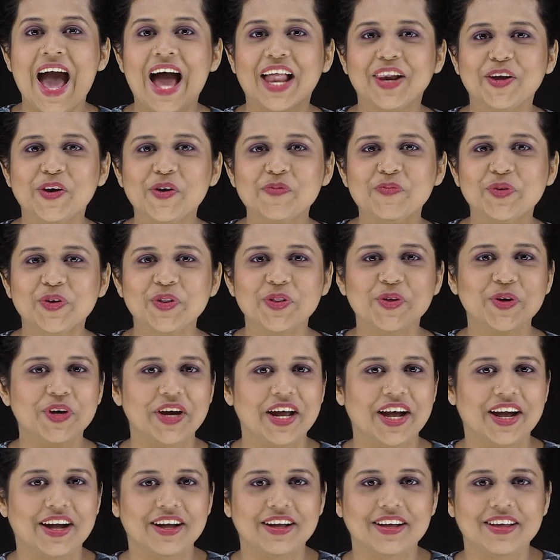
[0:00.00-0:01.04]
হ্যালো
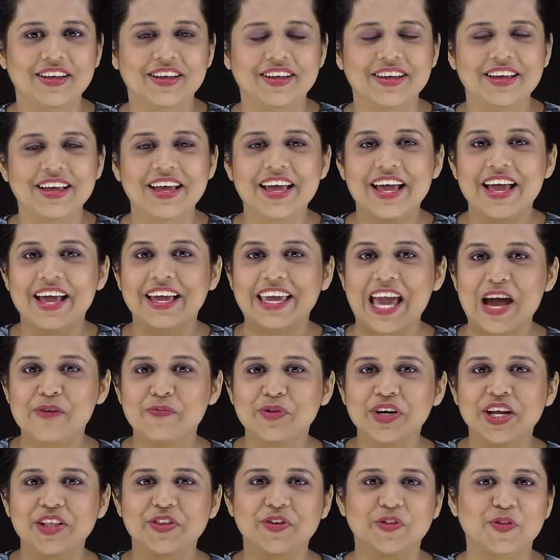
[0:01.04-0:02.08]
বন্ধুরা
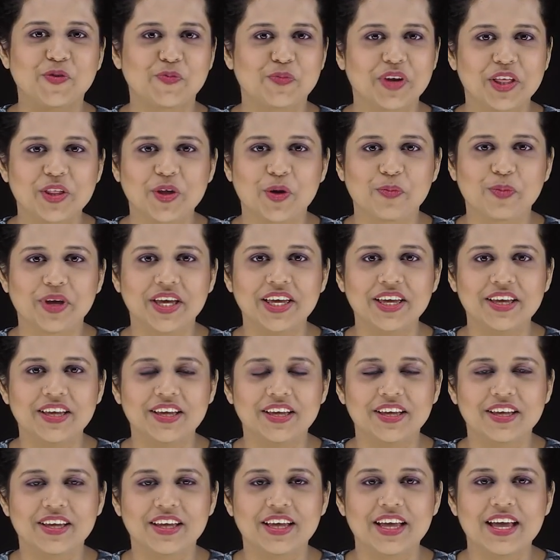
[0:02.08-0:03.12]
কেমন আছো তোমরা সবাই
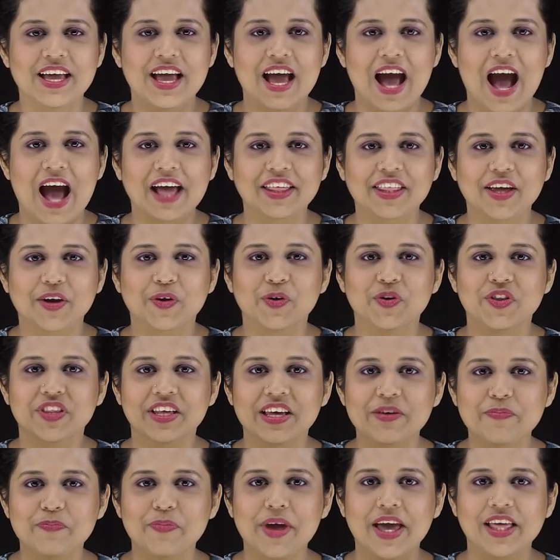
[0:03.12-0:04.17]
আশা
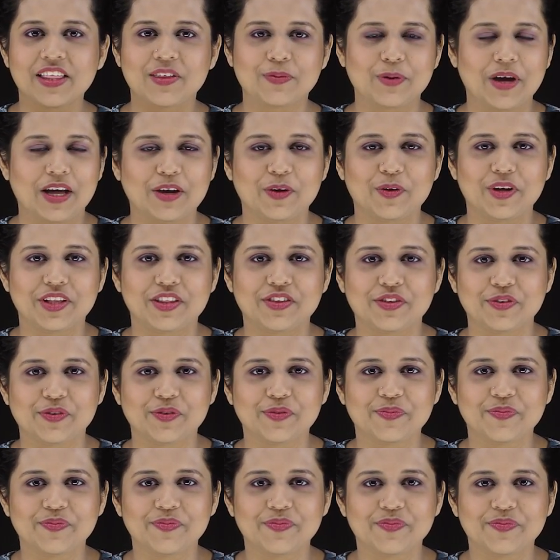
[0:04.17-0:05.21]
করছি বেশ ভালো আছো
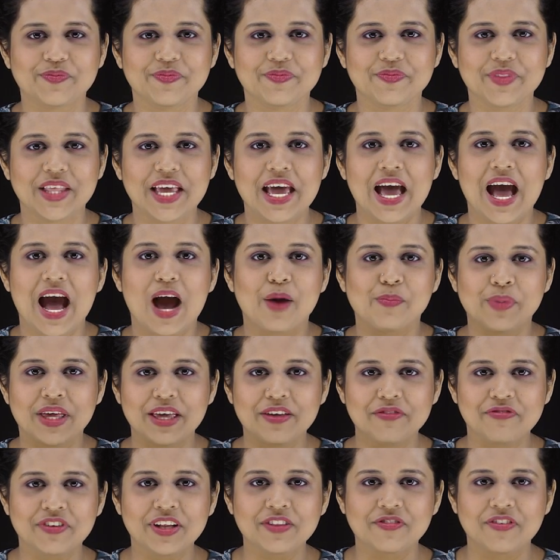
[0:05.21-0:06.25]
আমি
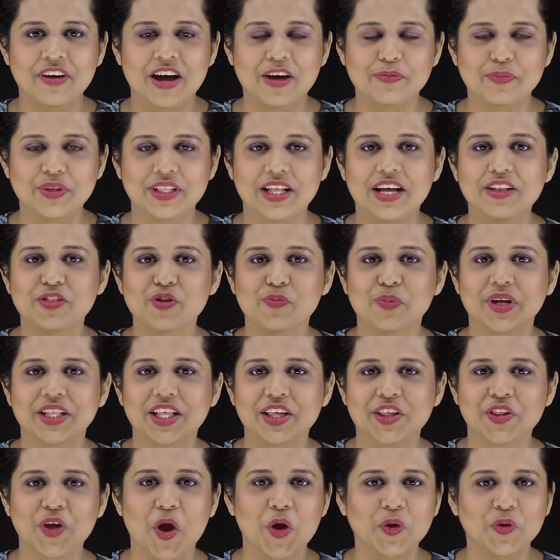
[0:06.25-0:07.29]
ইফাত ফাহমিদা
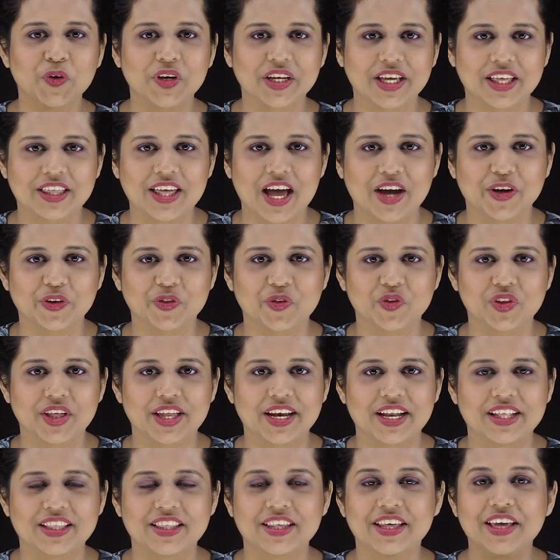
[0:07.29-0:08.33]
তোমাদের সকলকে স্বাগত
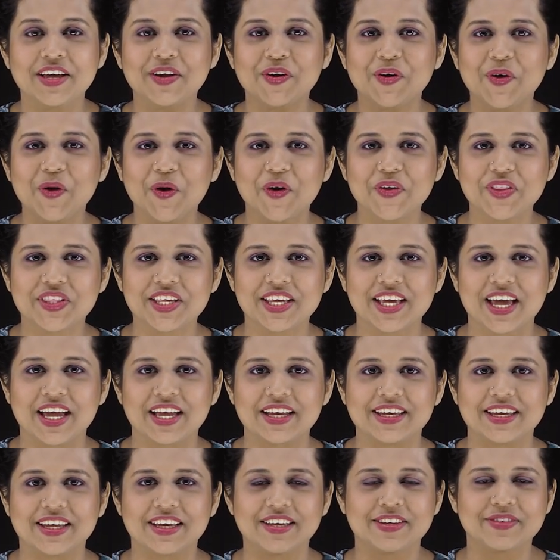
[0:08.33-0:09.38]
জানাচ্ছি গোজি
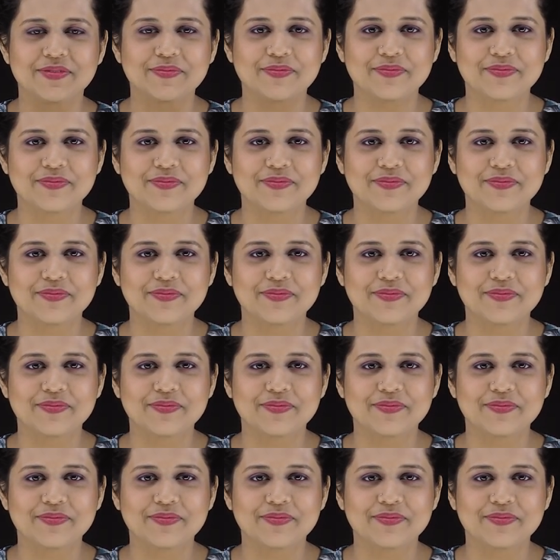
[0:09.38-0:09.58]
এইটে